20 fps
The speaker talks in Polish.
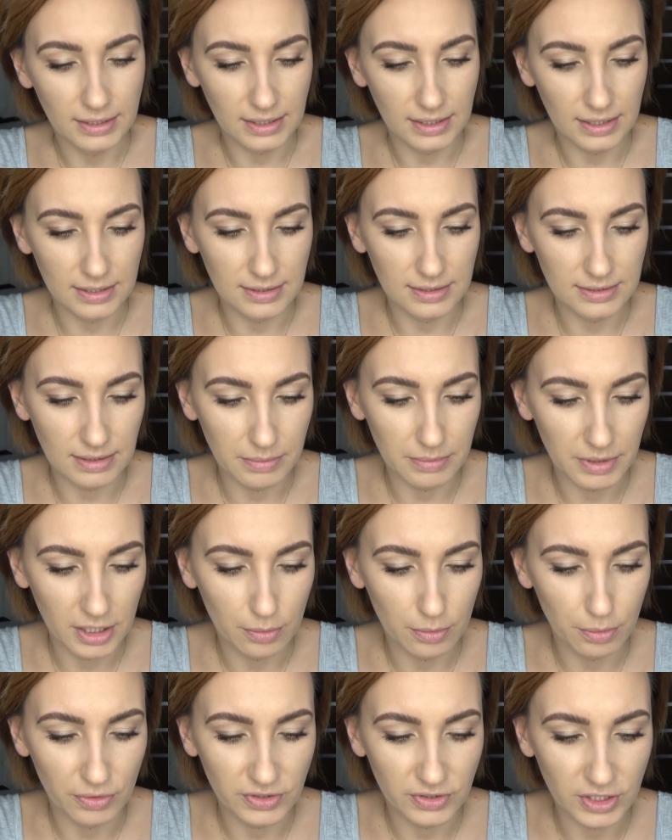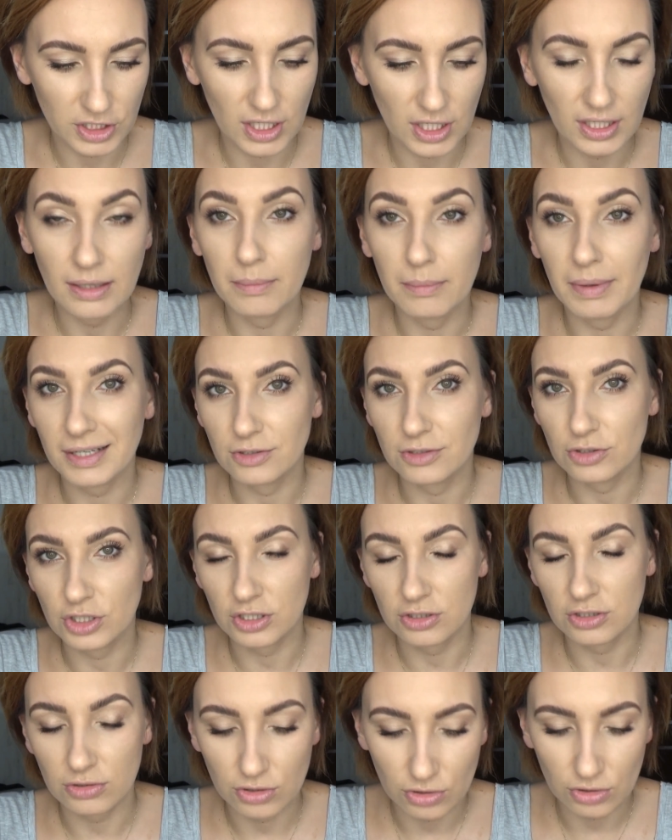te zabiegi powtarzane bardzo
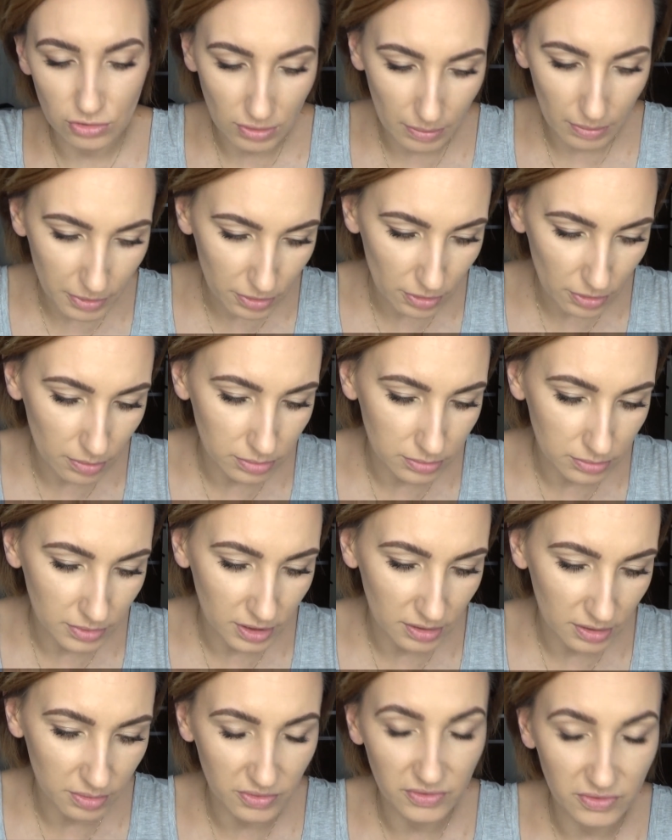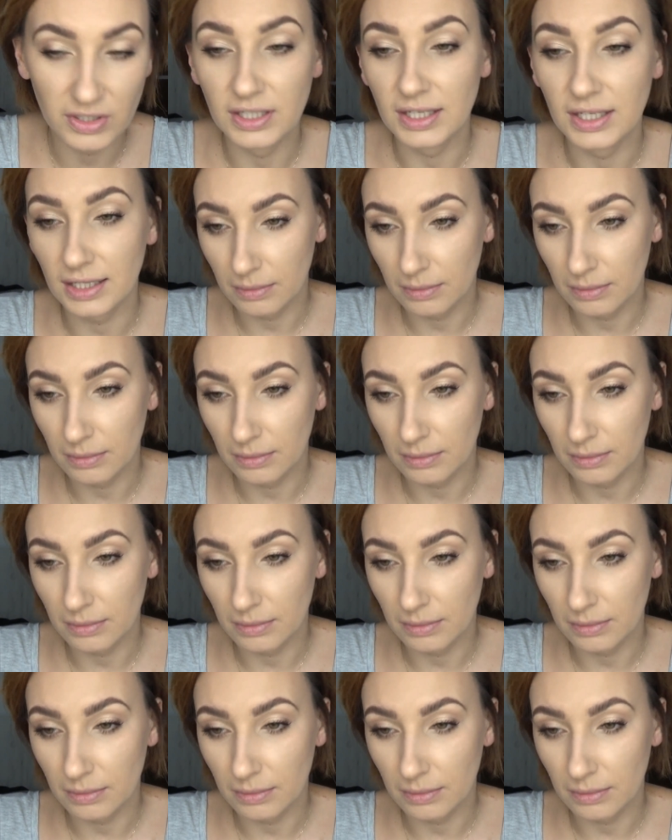często nie osłabiły moich brwi.